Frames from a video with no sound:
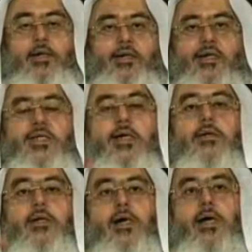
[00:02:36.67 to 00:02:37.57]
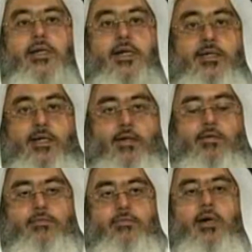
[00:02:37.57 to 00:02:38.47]
نسأل الله أن
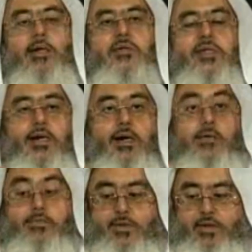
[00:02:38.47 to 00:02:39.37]
يهديهم وأن يصلحهم